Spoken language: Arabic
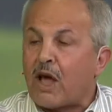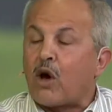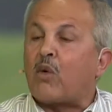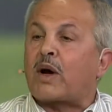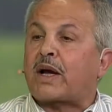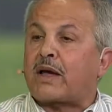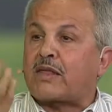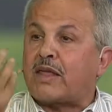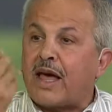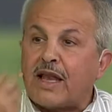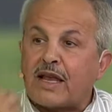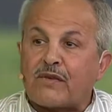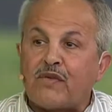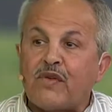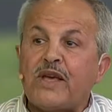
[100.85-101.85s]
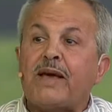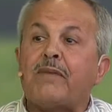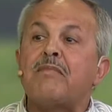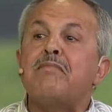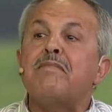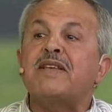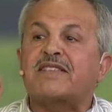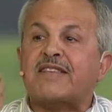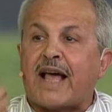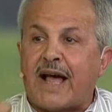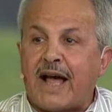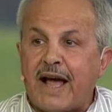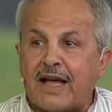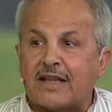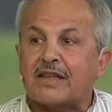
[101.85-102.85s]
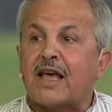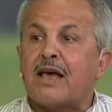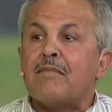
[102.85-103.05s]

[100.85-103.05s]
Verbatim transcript: وكذلك في مساحات